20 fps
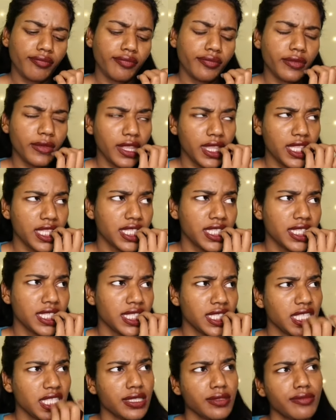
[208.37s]
सेकंड
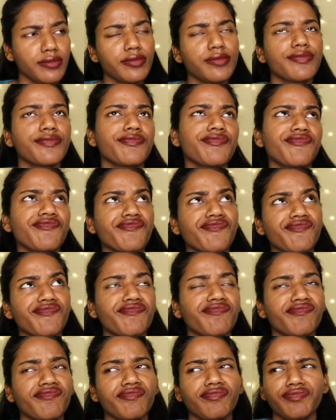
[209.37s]
आपको अपने
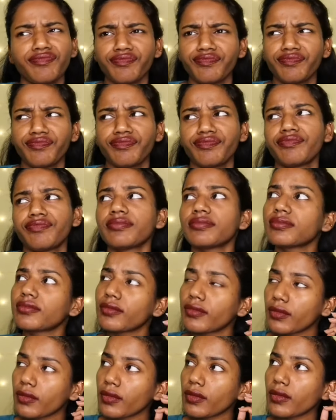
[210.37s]
ईयर पियर्सिंग को गंदे
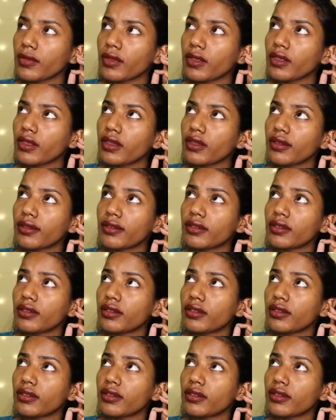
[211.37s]
हाथों से नहीं छूना